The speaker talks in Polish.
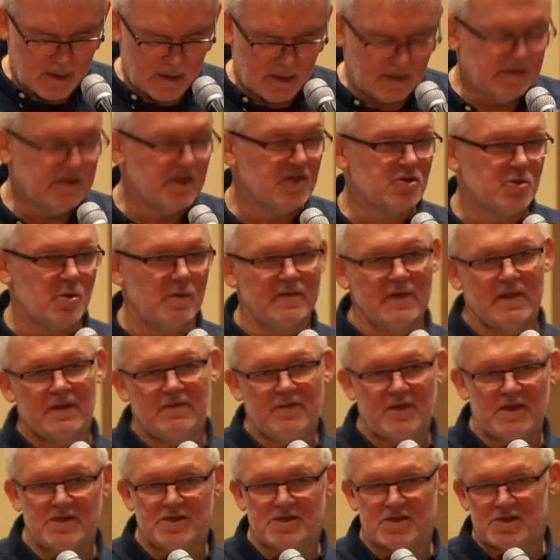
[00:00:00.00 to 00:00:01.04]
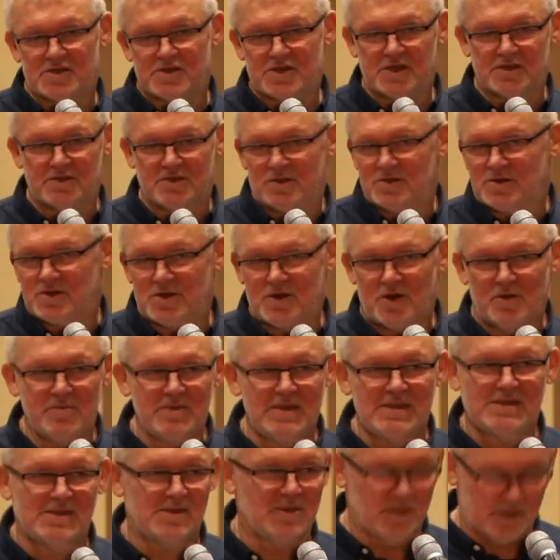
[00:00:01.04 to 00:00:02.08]
Gdy człowiek widzi, że ktoś robi
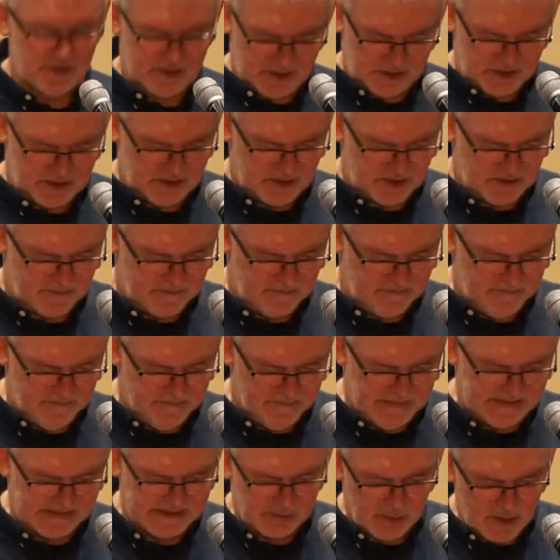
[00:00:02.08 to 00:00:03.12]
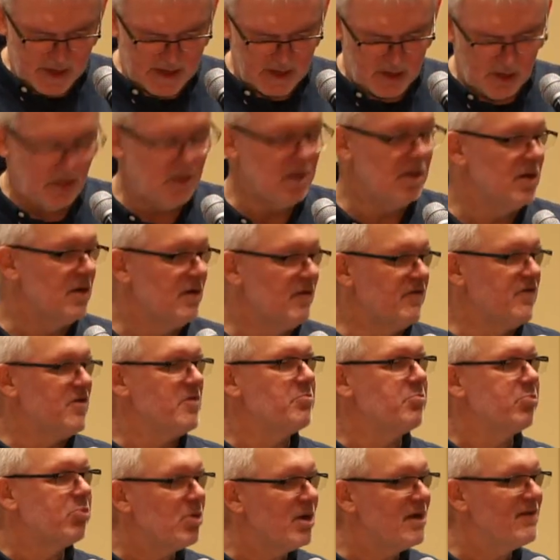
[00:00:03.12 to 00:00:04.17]
coś złego,
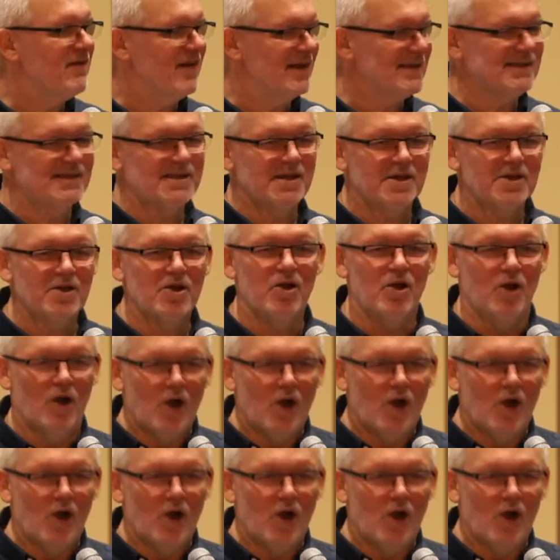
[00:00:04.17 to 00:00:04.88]
wypływa z niego